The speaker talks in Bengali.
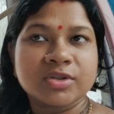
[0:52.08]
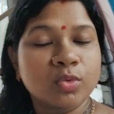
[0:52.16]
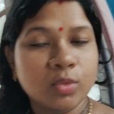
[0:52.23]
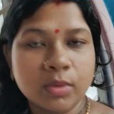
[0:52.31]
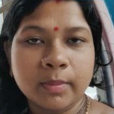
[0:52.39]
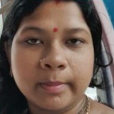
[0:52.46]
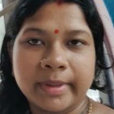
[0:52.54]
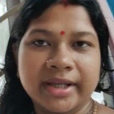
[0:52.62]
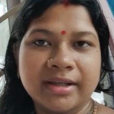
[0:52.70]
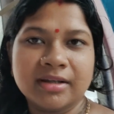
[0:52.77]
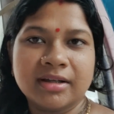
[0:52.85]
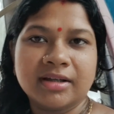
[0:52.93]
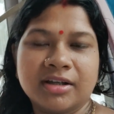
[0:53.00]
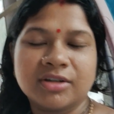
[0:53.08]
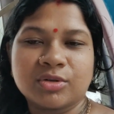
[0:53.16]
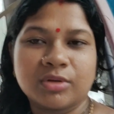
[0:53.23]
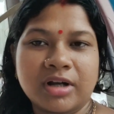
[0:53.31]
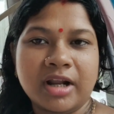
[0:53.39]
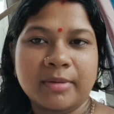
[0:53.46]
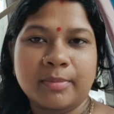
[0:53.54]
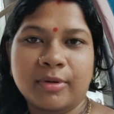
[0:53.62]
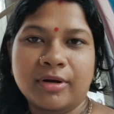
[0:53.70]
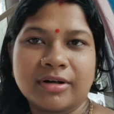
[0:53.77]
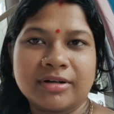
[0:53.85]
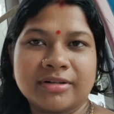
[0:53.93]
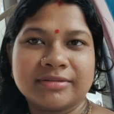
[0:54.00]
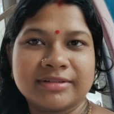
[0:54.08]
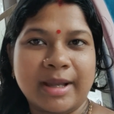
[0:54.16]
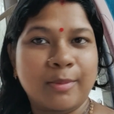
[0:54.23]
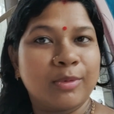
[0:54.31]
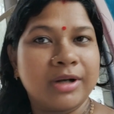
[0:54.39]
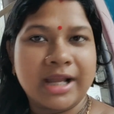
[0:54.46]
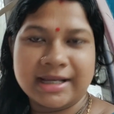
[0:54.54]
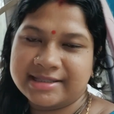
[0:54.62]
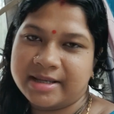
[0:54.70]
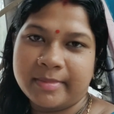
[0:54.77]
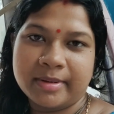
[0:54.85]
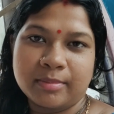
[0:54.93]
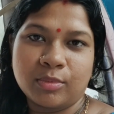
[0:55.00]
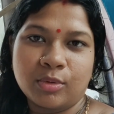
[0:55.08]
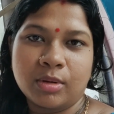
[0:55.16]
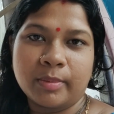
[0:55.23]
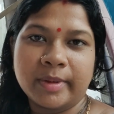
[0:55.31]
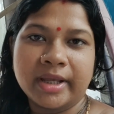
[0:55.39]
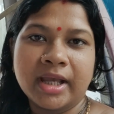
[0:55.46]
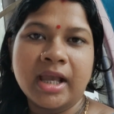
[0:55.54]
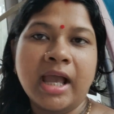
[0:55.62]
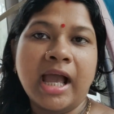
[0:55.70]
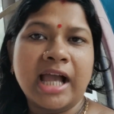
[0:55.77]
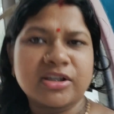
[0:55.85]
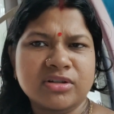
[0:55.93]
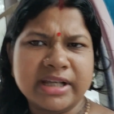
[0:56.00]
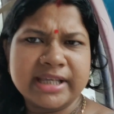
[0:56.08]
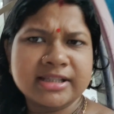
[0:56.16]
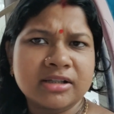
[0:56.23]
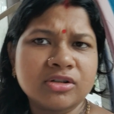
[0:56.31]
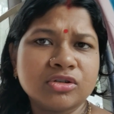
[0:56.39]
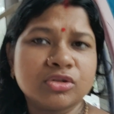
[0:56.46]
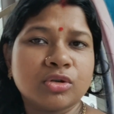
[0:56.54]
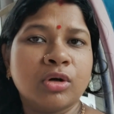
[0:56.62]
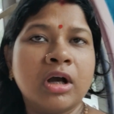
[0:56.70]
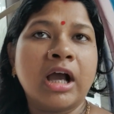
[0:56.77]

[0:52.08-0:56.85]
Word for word: শুনবে শোনার পর কেমন লাগছে আমায় বলবে আসলে কি জানো তো